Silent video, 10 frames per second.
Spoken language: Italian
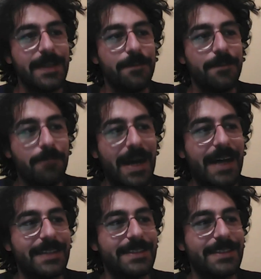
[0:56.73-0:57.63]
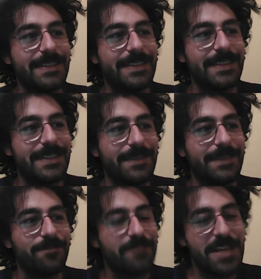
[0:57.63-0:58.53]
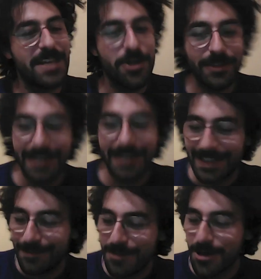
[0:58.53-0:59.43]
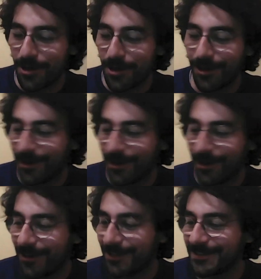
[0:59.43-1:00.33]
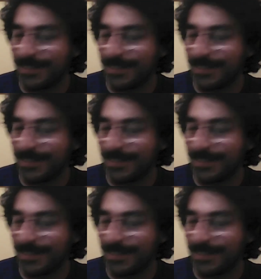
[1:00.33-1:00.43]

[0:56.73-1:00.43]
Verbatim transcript: ma eh, io nel mio,